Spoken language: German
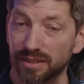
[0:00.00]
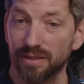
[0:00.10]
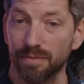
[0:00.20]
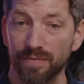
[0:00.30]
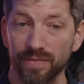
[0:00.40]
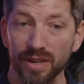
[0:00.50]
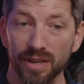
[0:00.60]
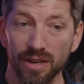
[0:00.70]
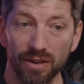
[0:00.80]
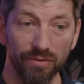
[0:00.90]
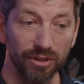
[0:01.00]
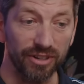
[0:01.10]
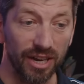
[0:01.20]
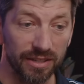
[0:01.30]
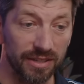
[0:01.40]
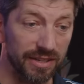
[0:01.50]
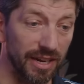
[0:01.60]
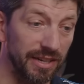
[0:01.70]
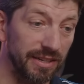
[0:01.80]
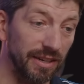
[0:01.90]
Ähm, wir fahren
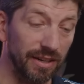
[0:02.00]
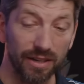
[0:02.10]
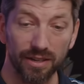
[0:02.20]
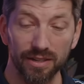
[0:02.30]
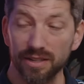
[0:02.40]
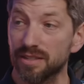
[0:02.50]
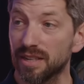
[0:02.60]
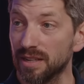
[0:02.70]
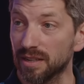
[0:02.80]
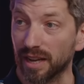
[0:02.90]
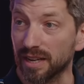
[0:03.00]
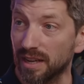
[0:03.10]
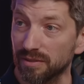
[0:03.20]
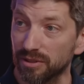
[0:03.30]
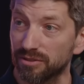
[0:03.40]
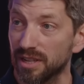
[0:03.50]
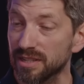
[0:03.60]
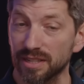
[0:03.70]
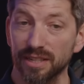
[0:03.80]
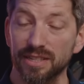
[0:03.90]
seit Jahrzehnten Rennrad, wir
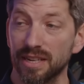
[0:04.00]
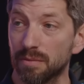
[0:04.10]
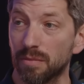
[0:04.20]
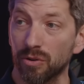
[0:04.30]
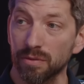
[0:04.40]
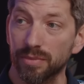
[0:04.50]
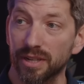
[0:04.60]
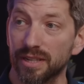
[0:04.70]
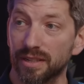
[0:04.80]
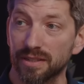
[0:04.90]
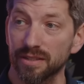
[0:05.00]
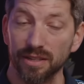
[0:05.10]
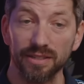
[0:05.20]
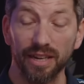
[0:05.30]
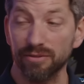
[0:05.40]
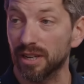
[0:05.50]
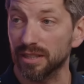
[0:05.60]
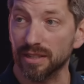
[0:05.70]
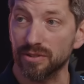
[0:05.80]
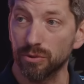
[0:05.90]
fahren seit Jahrzehnten Mountainbike. Es ist das
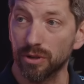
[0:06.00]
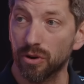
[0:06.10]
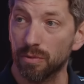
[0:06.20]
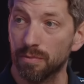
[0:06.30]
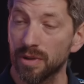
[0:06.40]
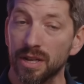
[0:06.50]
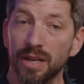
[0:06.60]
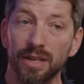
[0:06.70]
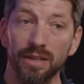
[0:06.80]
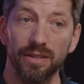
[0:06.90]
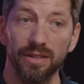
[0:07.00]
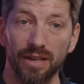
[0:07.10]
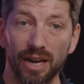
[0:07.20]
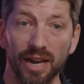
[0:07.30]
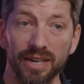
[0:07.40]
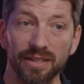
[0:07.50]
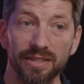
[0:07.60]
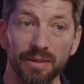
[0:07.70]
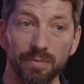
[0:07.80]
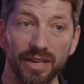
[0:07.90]
Gravelrad dazugekommen, äh, allein
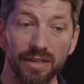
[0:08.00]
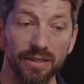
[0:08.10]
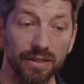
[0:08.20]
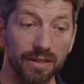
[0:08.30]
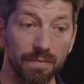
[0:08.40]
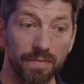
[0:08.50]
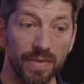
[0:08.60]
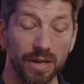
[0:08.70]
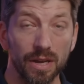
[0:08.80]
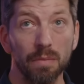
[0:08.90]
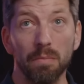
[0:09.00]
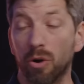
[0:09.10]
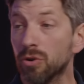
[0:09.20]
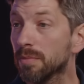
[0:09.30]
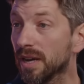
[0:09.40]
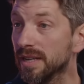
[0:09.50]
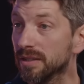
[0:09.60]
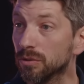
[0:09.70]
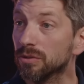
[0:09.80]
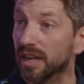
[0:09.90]
das Segment. Ähm,
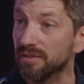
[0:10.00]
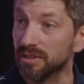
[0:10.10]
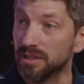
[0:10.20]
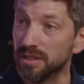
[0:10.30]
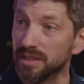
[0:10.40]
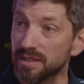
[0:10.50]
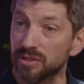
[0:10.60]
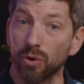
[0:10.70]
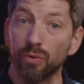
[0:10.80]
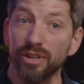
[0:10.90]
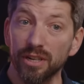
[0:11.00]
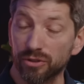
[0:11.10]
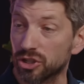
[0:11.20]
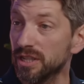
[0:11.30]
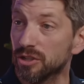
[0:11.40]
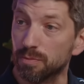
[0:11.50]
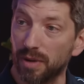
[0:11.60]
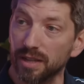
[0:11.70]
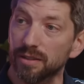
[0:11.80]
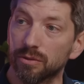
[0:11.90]
Mountainbike und Gravel ist in so viele verschiedene
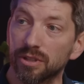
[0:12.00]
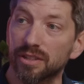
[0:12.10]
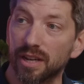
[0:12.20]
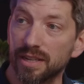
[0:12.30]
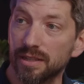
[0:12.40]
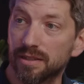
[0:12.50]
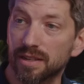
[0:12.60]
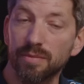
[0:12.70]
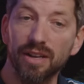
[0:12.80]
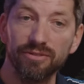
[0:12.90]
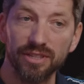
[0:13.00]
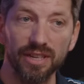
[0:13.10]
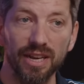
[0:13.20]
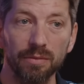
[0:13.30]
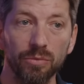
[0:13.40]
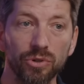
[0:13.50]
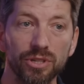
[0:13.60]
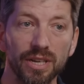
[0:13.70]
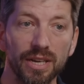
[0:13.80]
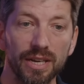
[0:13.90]
Sparten unterteilt, dass man einfach sagen muss,